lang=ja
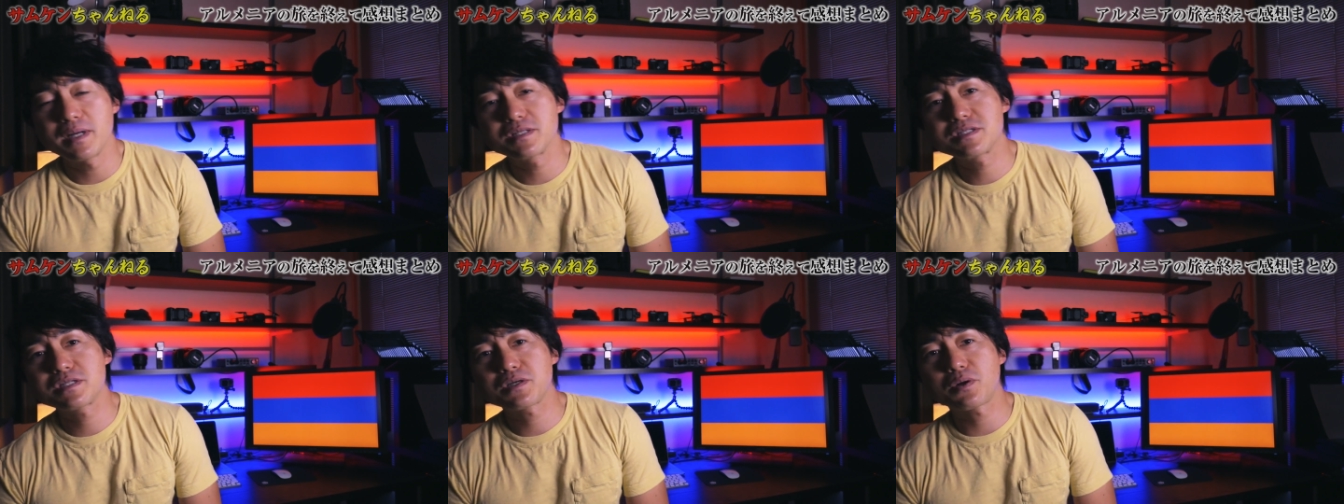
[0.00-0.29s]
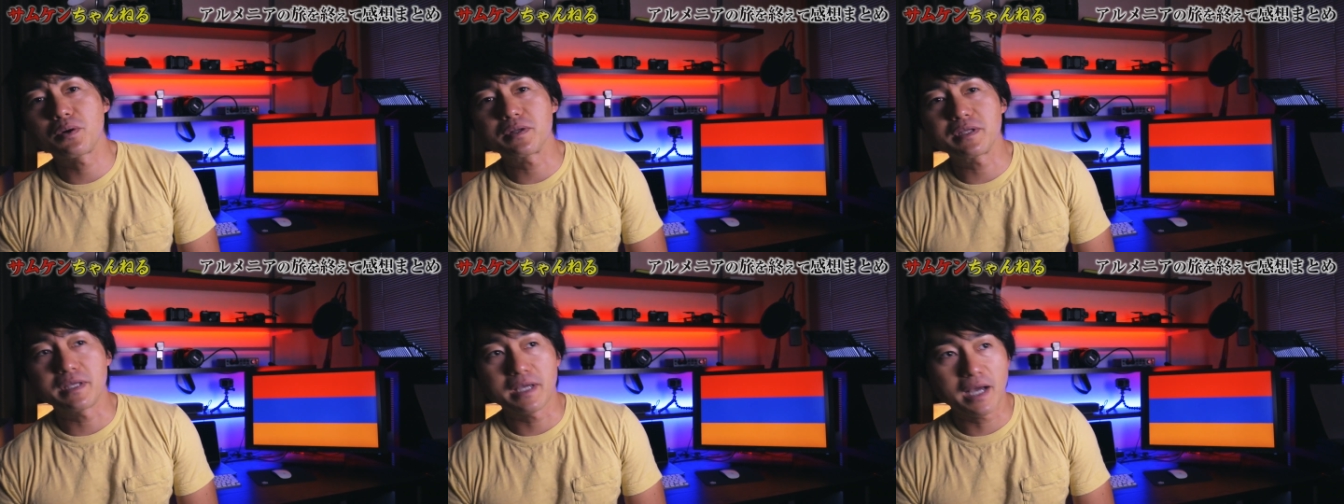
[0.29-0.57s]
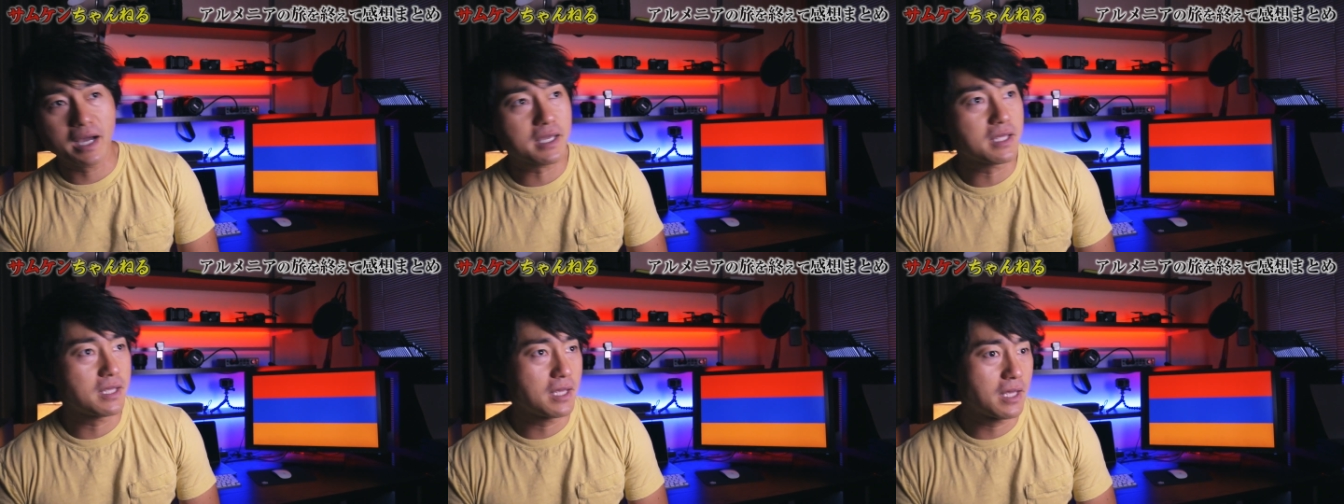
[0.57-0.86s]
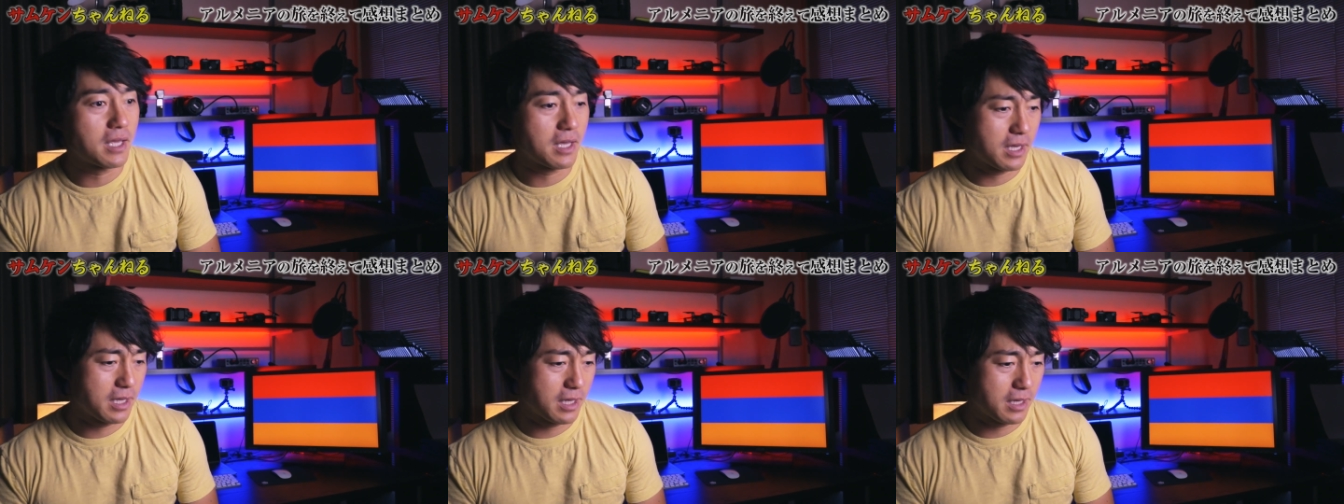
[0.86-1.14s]
まあ、事故に遭い、
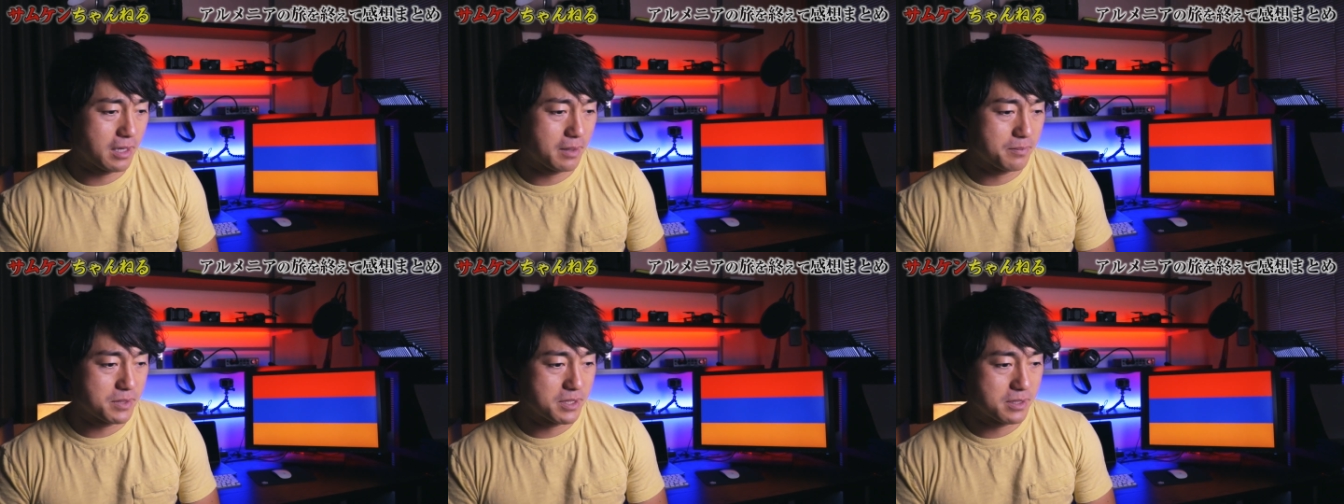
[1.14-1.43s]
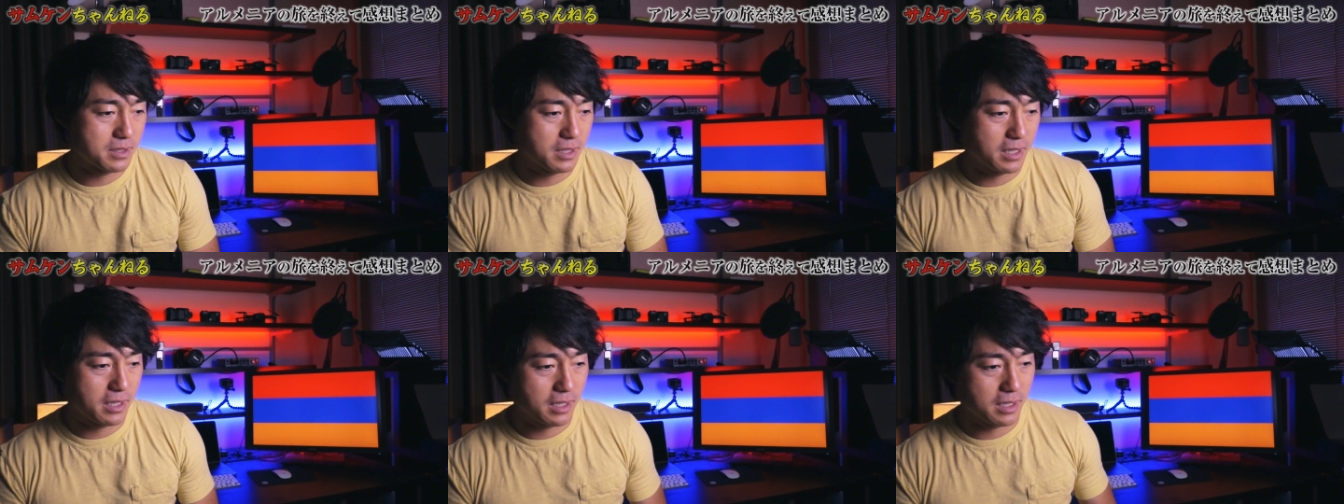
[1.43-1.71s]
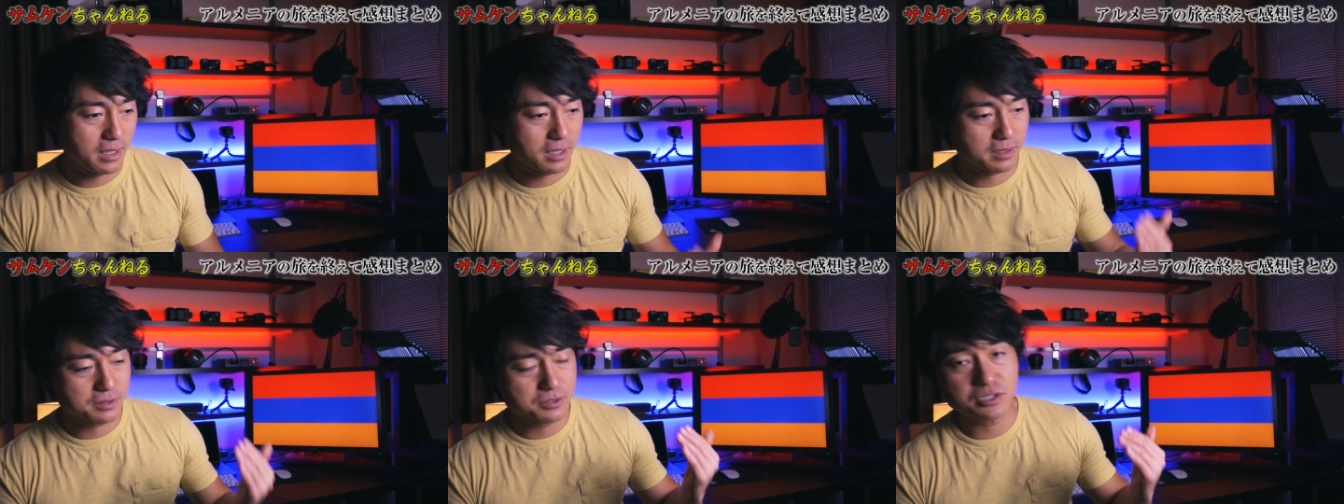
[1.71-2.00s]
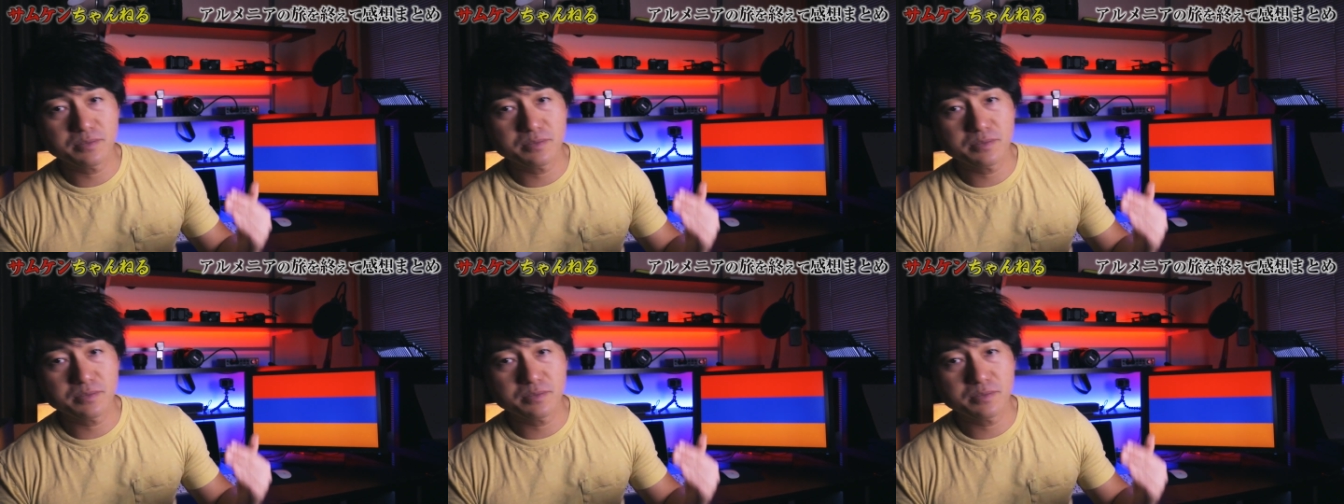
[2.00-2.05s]
えーえー、